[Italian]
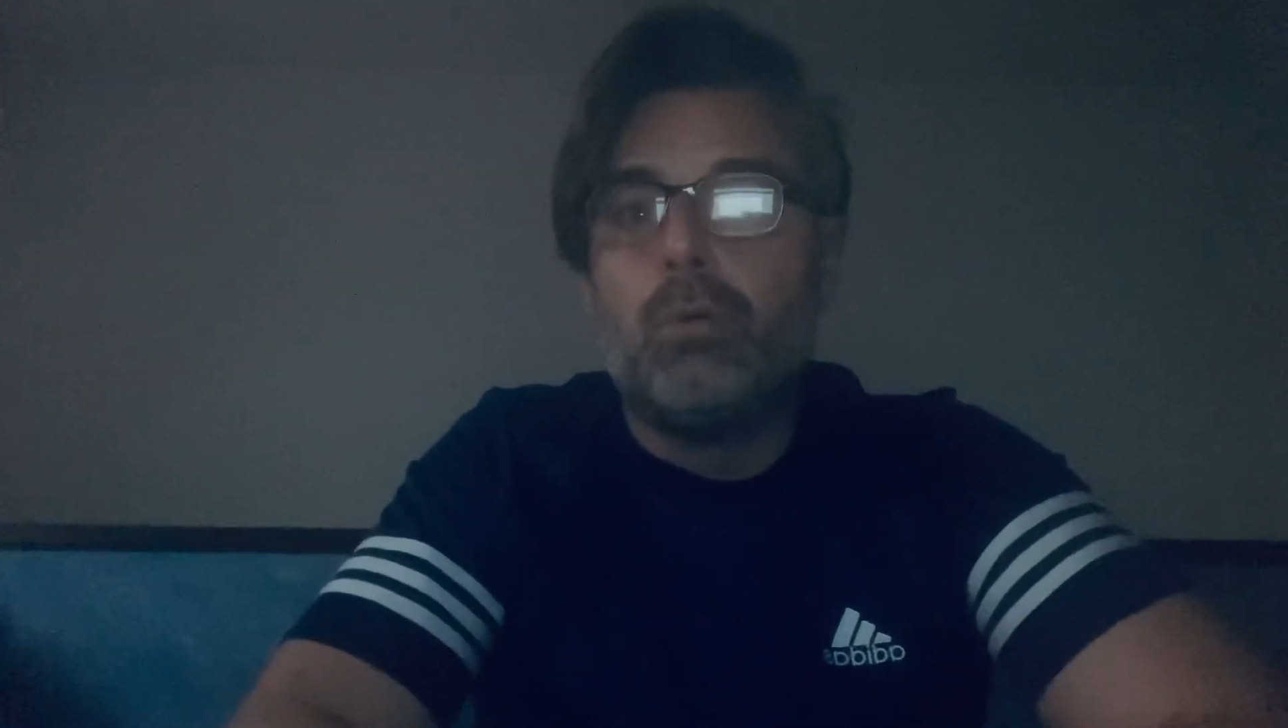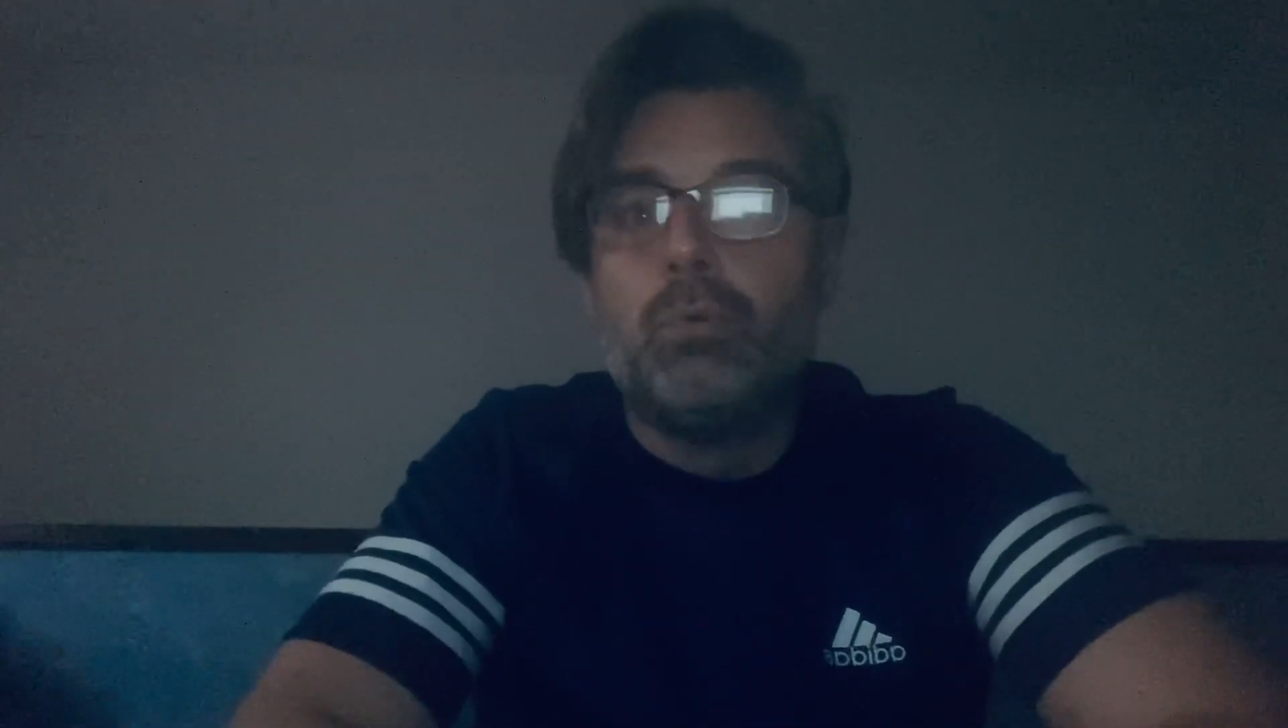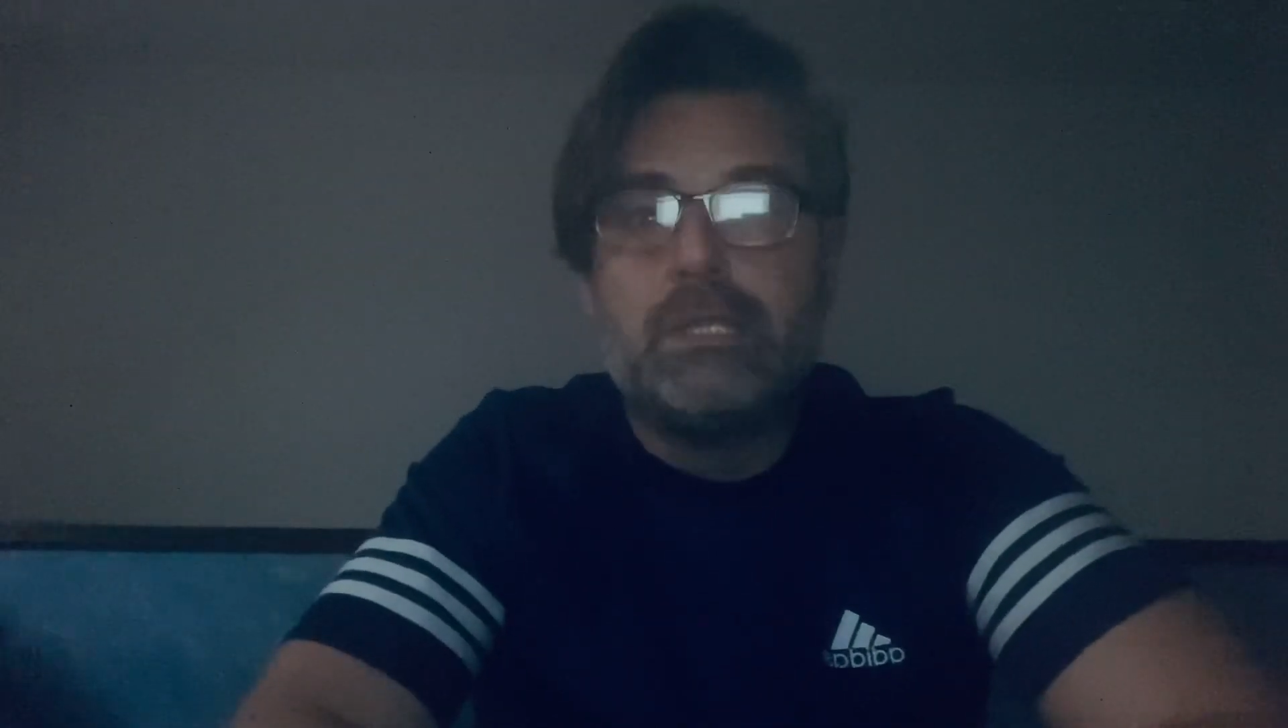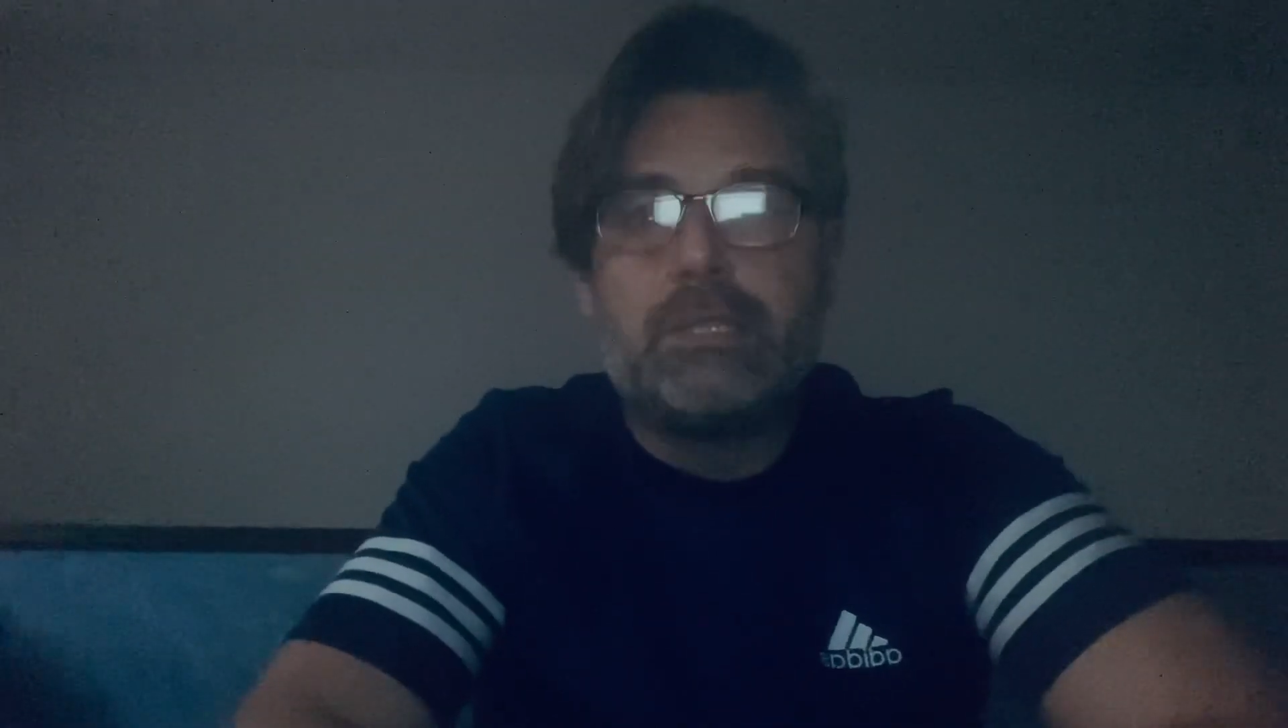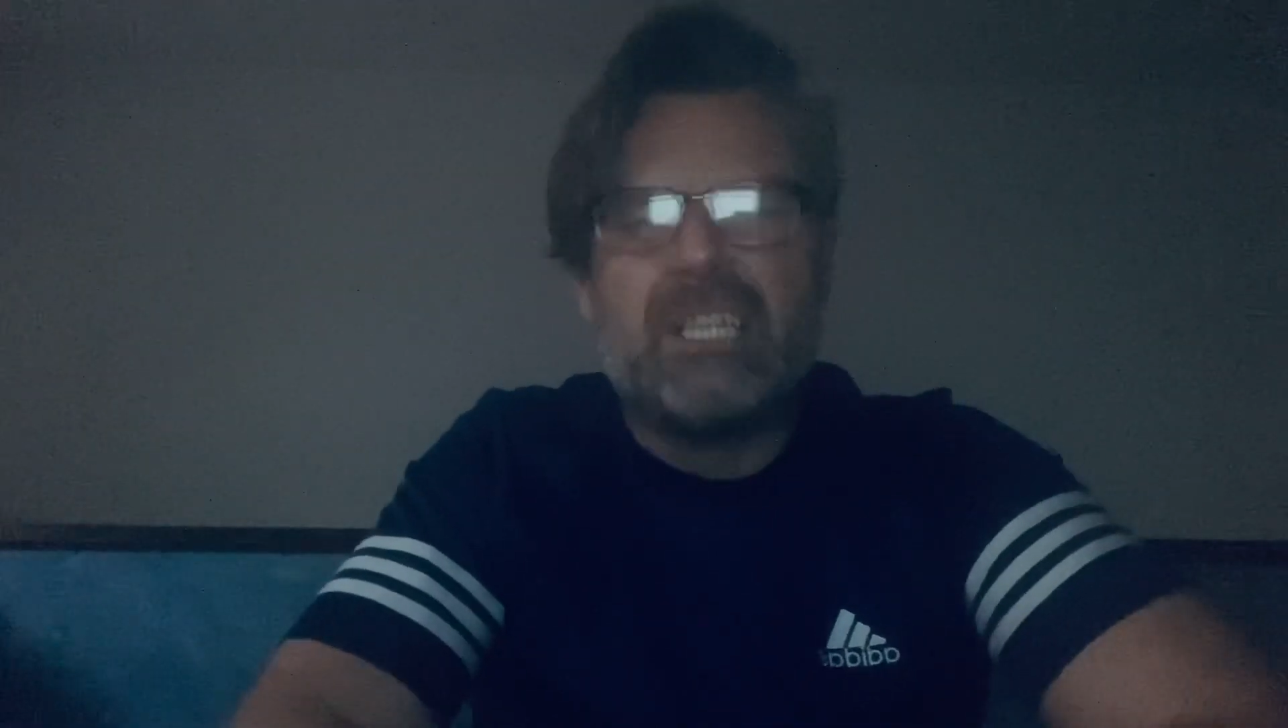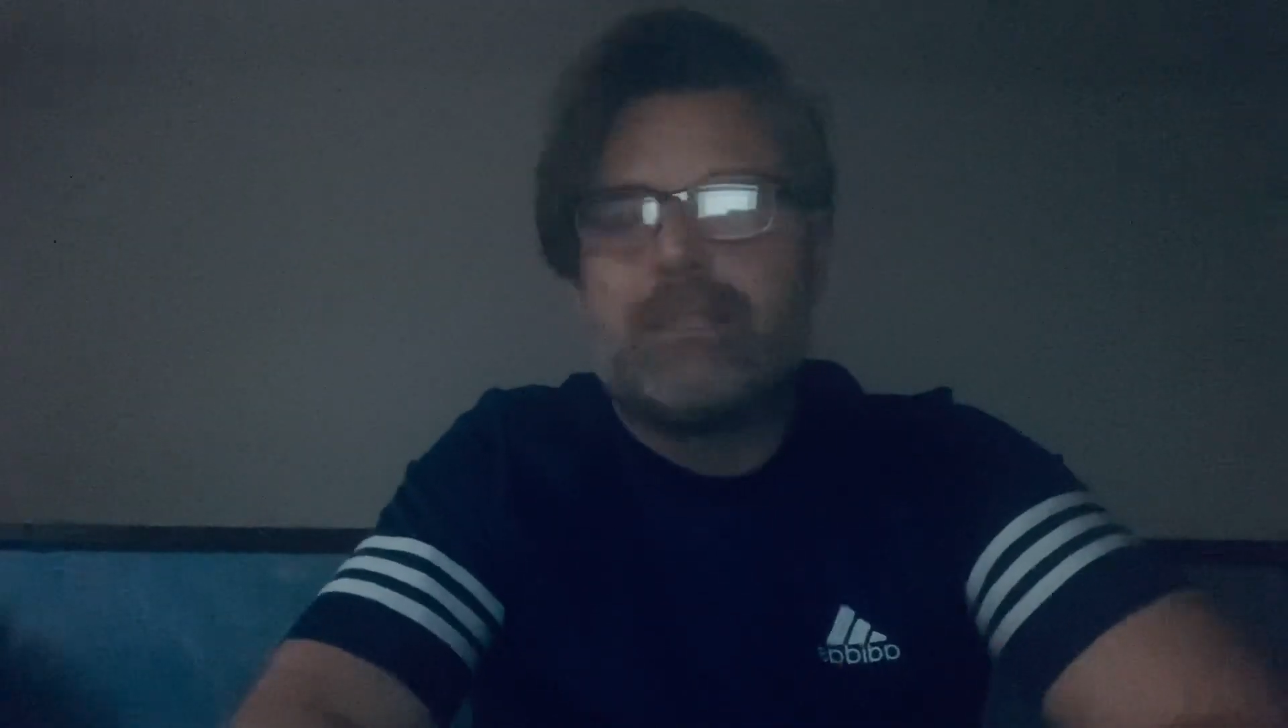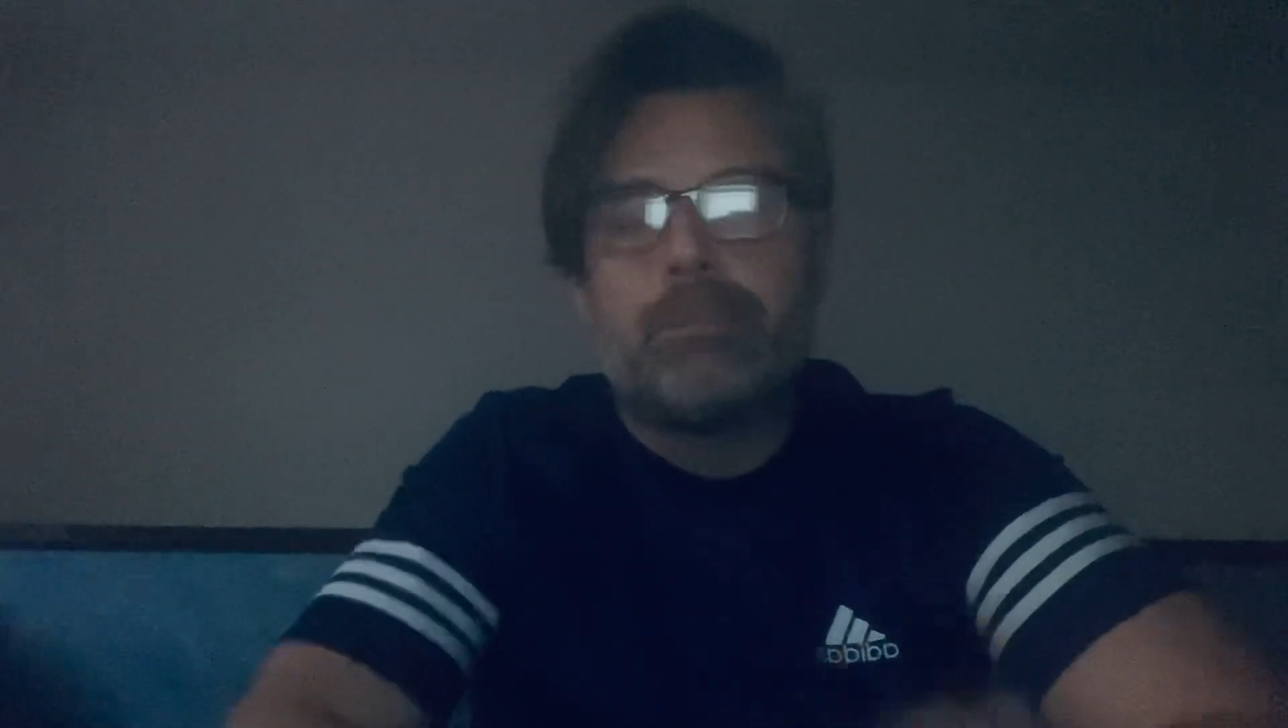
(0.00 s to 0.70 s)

undicesima